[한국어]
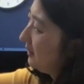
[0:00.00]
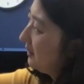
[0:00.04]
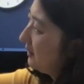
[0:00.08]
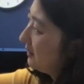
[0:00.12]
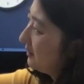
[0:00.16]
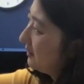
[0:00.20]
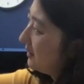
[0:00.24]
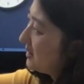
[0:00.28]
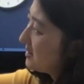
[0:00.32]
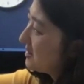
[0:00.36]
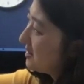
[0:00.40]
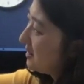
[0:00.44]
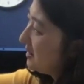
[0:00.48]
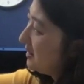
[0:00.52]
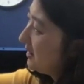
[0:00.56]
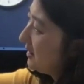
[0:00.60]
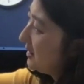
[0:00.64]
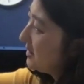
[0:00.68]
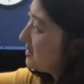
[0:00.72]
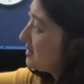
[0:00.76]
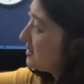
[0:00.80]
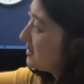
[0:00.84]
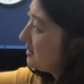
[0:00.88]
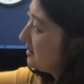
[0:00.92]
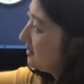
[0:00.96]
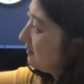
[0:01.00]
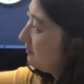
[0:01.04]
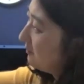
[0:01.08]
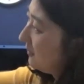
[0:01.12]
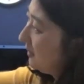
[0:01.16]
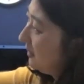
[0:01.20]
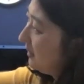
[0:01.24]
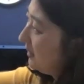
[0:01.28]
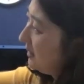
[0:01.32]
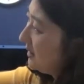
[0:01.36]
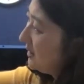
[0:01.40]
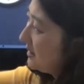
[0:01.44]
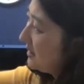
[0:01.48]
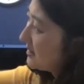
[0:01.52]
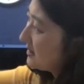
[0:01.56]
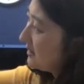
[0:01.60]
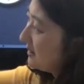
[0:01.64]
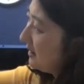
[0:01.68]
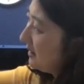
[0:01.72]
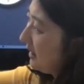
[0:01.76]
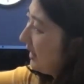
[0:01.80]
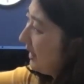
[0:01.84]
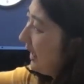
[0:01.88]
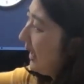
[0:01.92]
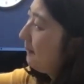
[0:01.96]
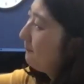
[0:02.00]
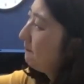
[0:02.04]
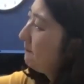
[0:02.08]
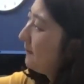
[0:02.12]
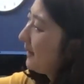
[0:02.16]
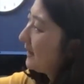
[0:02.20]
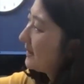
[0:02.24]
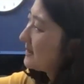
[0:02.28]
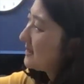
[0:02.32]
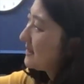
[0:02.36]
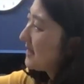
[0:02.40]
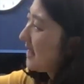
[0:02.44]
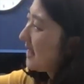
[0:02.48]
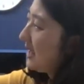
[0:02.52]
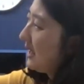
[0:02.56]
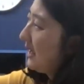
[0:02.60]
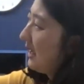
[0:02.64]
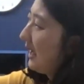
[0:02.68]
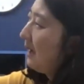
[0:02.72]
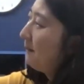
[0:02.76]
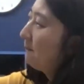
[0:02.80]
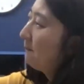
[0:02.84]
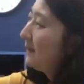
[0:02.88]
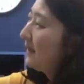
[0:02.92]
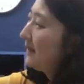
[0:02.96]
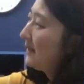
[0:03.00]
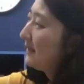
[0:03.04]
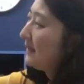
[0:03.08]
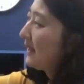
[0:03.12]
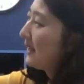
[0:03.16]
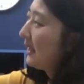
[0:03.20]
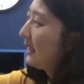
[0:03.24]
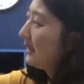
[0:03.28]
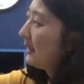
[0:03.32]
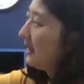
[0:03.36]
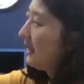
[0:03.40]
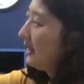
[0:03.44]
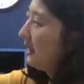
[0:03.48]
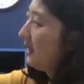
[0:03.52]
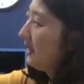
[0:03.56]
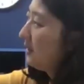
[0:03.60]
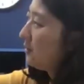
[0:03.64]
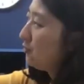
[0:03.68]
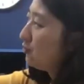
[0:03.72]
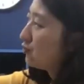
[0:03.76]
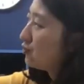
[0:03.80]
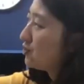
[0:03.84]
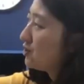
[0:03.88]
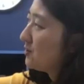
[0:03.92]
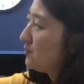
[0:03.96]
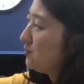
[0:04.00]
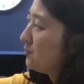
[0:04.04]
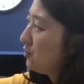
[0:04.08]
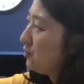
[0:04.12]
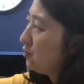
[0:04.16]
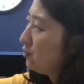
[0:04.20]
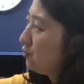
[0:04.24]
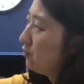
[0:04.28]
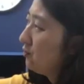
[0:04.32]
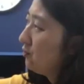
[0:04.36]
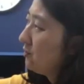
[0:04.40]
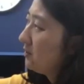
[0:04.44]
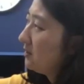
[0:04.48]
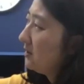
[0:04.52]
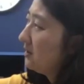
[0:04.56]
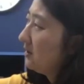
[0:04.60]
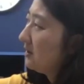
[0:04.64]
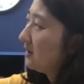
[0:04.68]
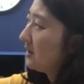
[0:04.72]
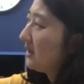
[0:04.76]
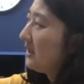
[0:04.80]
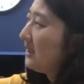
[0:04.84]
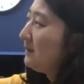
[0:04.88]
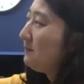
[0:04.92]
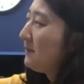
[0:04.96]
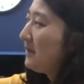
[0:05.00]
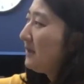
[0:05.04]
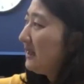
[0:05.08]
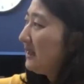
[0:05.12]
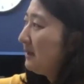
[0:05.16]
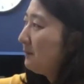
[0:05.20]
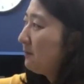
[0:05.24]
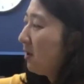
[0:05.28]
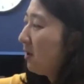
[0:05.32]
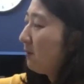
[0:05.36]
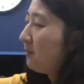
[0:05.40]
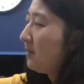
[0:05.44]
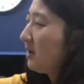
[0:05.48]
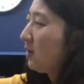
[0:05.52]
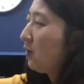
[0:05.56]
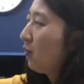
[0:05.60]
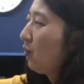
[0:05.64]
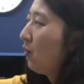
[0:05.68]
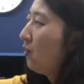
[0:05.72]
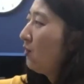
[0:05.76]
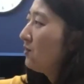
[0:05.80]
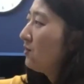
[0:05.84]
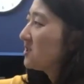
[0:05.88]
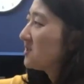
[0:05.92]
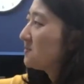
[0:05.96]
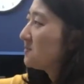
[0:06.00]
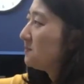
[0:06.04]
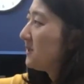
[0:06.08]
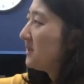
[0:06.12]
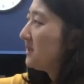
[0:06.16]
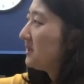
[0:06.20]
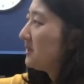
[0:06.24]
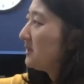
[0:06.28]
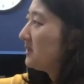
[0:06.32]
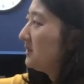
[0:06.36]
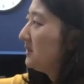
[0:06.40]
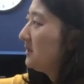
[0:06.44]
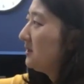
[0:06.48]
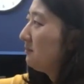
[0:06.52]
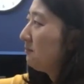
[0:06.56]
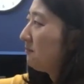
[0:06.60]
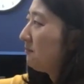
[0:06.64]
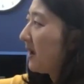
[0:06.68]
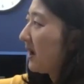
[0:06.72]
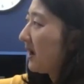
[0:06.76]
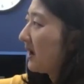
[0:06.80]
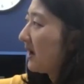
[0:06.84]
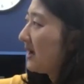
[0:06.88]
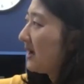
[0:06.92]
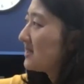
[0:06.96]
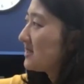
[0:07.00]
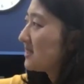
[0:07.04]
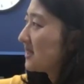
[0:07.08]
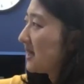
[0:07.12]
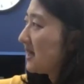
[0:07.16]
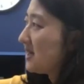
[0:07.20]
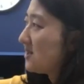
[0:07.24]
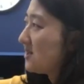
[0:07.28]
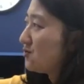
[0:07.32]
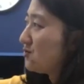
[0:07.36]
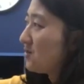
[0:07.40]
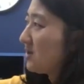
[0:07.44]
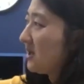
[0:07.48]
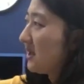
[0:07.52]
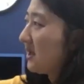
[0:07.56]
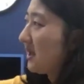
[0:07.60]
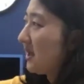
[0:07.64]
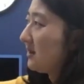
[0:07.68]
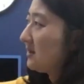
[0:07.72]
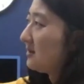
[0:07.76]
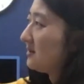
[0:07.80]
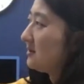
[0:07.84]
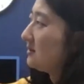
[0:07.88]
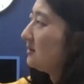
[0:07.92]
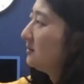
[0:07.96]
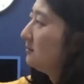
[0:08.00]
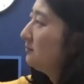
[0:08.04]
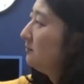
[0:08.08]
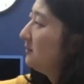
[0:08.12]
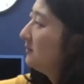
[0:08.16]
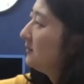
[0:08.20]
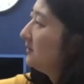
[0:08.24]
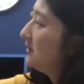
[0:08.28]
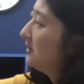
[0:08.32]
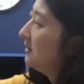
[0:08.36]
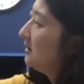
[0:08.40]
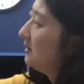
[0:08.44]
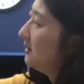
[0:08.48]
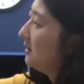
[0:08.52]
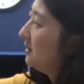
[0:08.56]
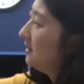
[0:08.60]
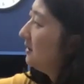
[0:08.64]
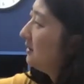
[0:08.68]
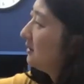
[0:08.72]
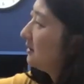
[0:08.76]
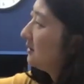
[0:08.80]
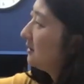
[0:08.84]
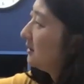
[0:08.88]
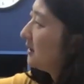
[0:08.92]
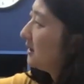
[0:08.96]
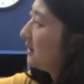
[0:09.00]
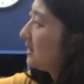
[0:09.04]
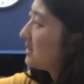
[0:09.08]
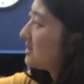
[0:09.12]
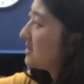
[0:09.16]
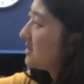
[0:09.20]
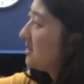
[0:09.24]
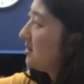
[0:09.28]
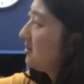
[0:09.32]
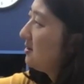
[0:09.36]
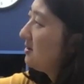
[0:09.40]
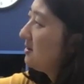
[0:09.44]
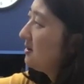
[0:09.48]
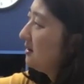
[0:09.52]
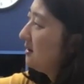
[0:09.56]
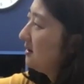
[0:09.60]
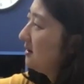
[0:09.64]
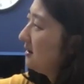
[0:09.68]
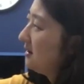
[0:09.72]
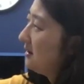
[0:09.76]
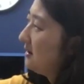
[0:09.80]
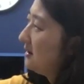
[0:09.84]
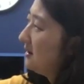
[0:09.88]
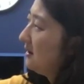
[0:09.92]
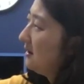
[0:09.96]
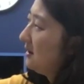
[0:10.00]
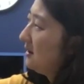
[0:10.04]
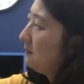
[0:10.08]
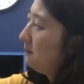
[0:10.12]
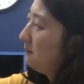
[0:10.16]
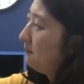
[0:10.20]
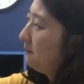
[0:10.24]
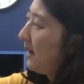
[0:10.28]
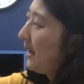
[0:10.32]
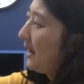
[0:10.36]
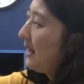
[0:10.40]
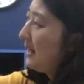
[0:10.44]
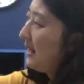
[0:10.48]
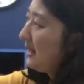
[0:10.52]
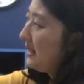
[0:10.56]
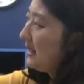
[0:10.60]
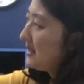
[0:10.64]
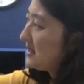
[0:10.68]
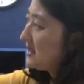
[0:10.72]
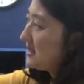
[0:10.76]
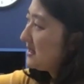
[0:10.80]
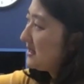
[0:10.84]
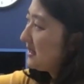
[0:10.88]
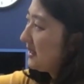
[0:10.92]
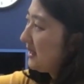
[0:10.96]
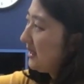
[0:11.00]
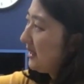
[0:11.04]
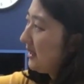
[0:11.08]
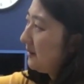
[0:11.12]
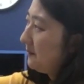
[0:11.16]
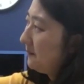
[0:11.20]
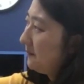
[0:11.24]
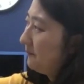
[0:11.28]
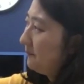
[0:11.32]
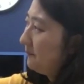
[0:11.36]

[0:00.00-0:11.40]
그래서 이게 지금 한 박자, 한 마디 안에 66, 이 미니멈이고 스피드는 100까지 갈 수 있게끔 그래서 빨리 치기.